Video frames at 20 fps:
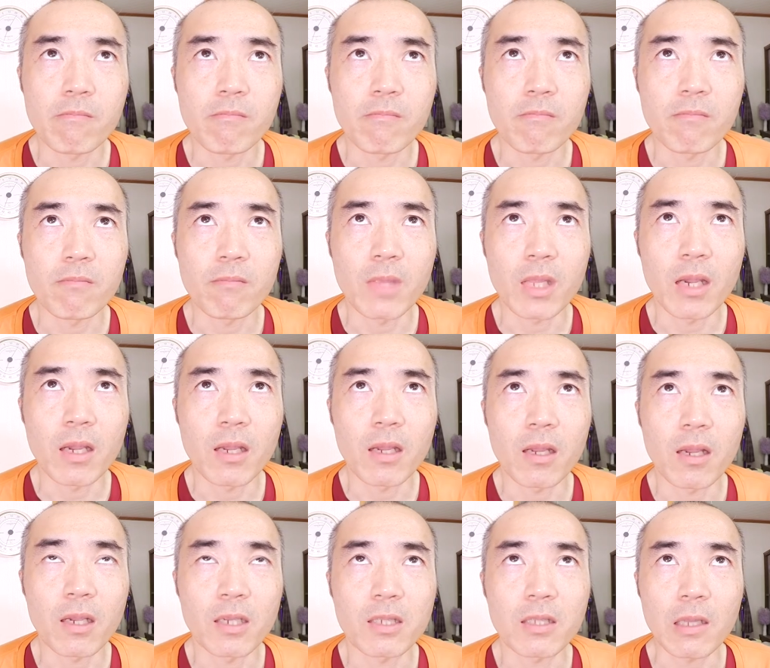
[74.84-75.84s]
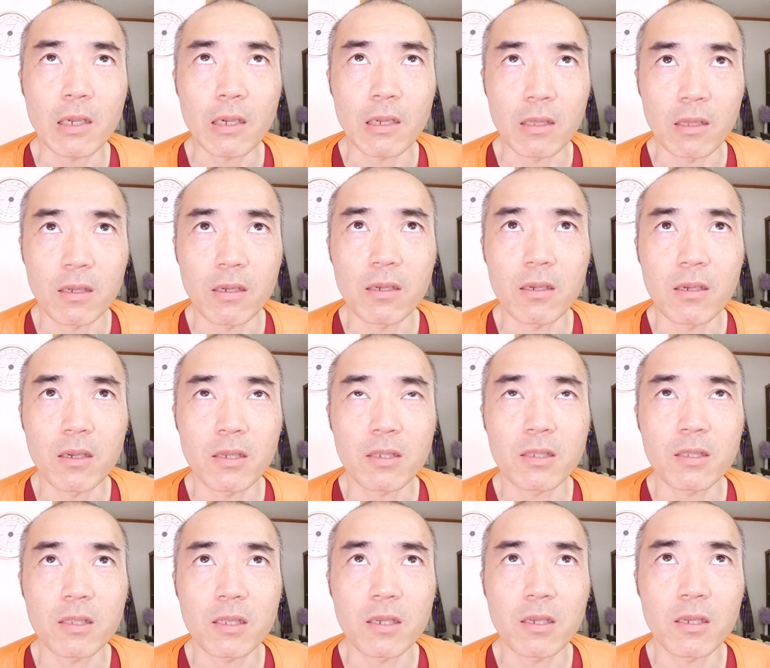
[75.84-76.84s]
うん、明日かな明
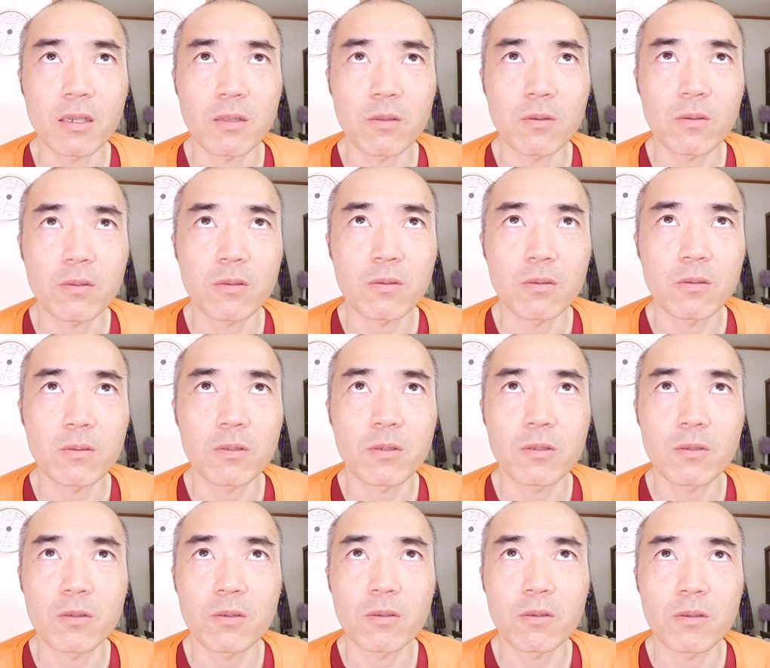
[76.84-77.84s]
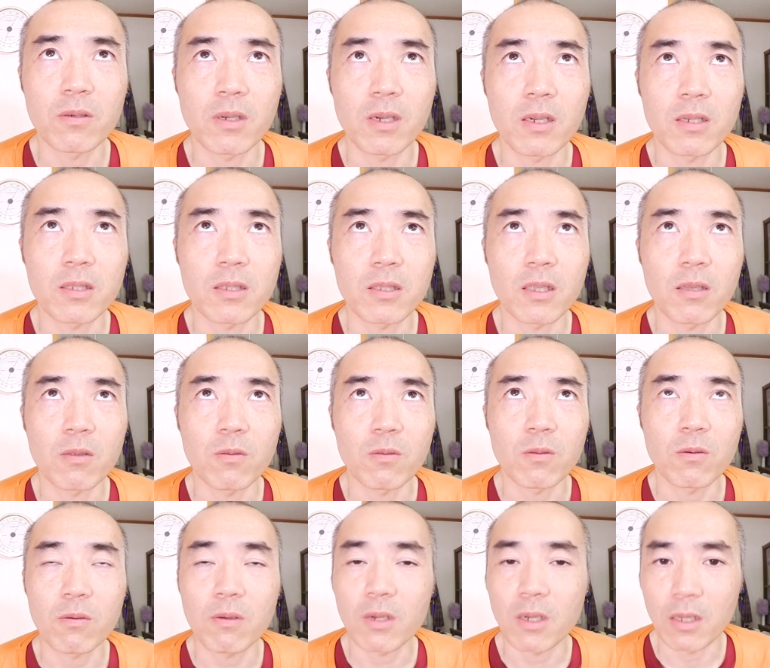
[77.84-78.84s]
日の早朝明日の
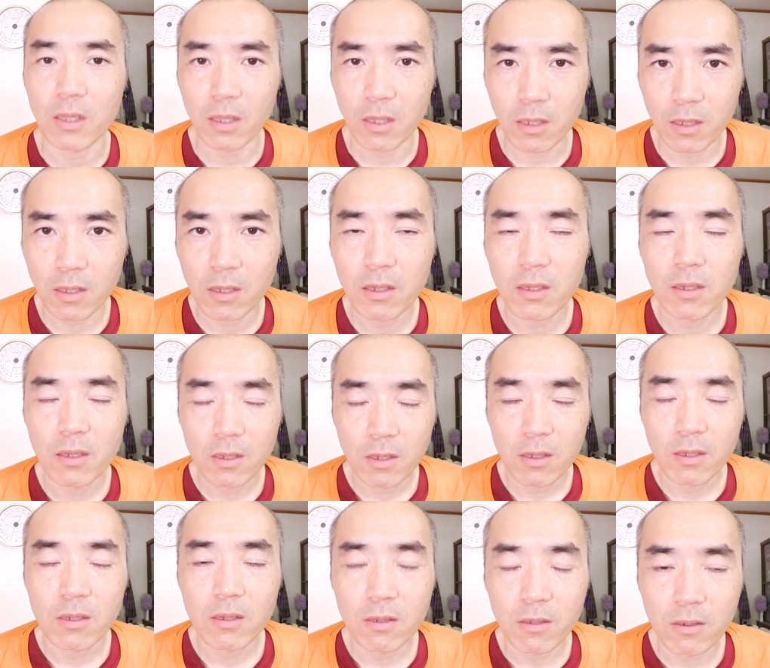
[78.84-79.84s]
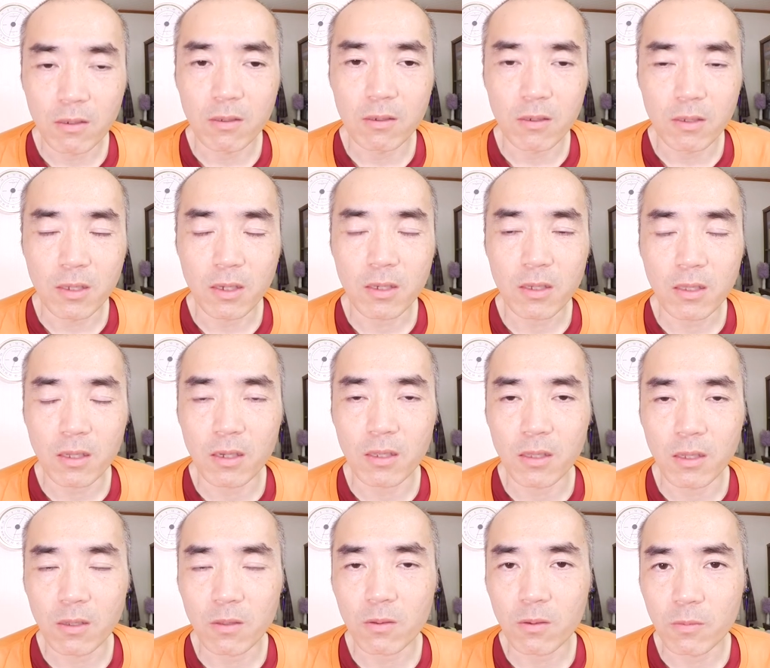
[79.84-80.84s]
どっかで、うん、焼きたい
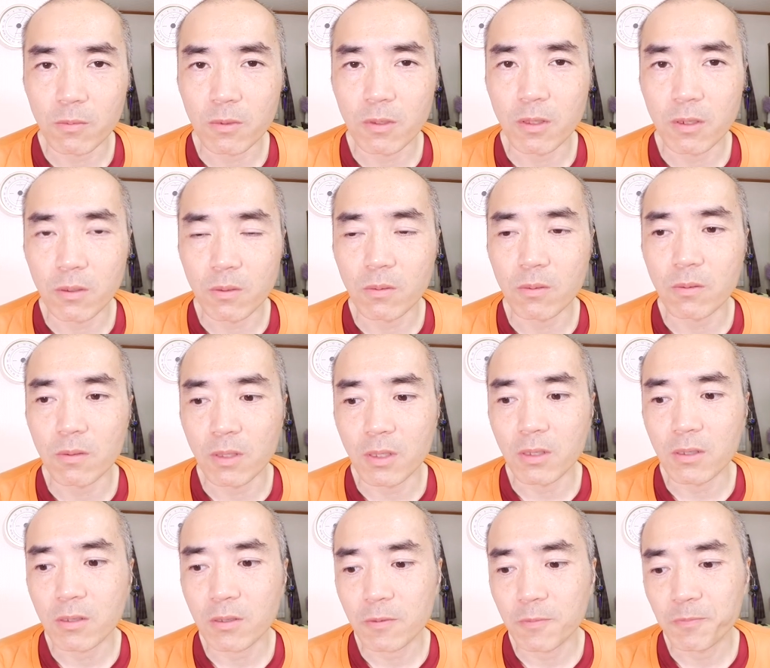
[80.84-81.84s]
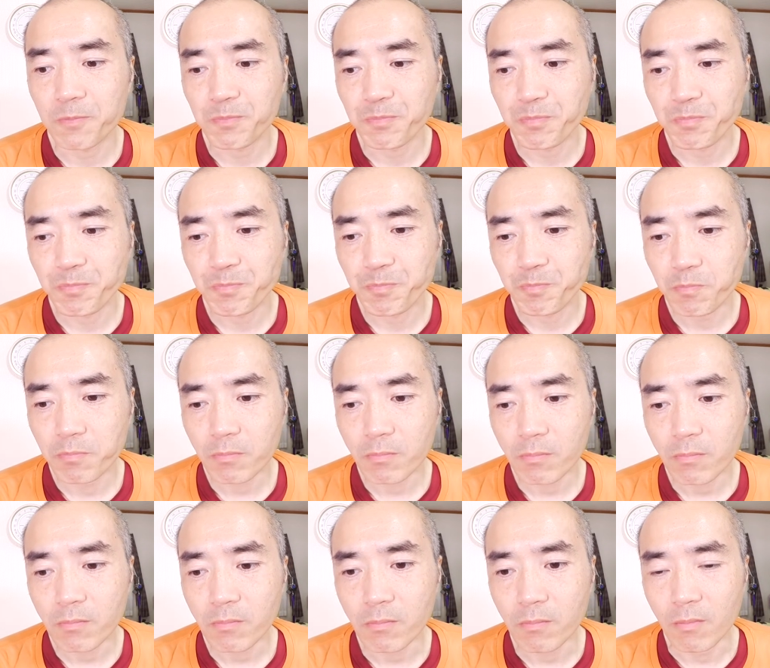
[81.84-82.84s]
なと思ってるとこです
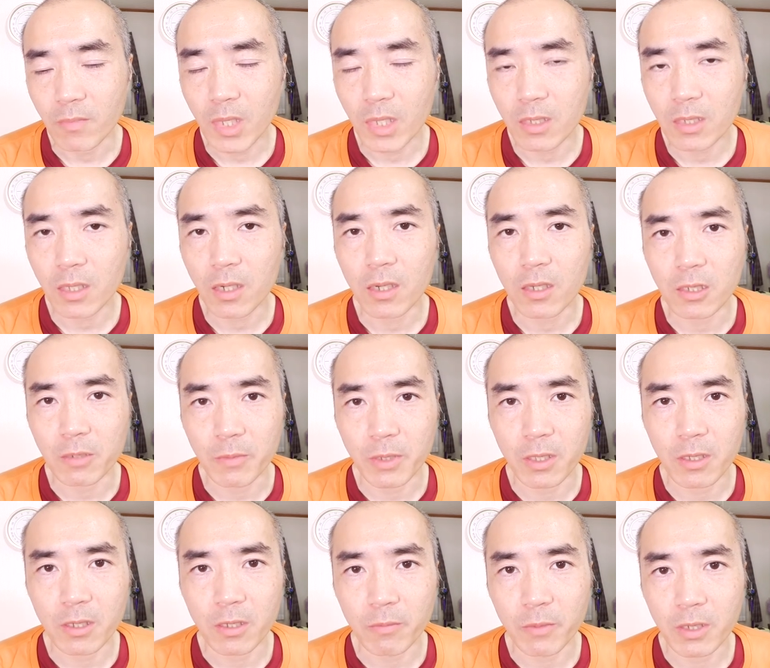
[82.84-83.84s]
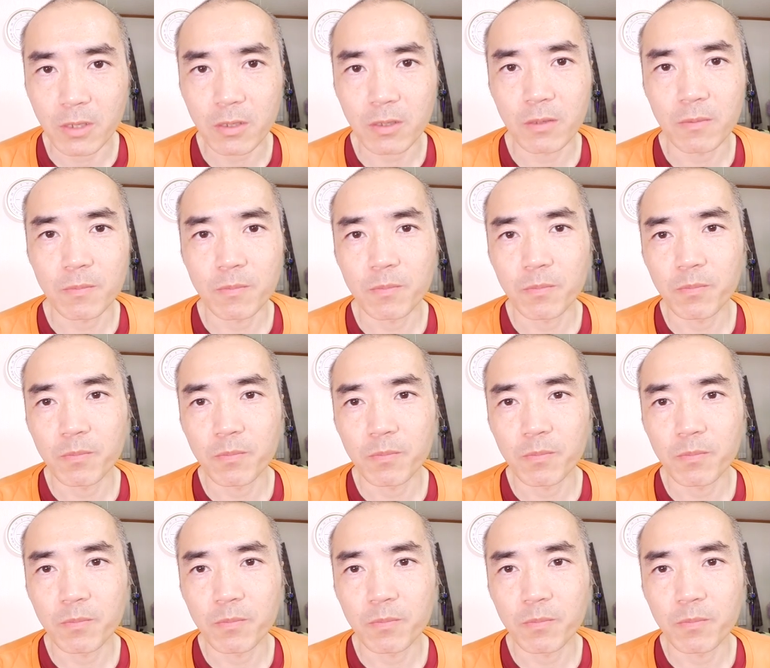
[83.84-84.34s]
そしたら始めていきます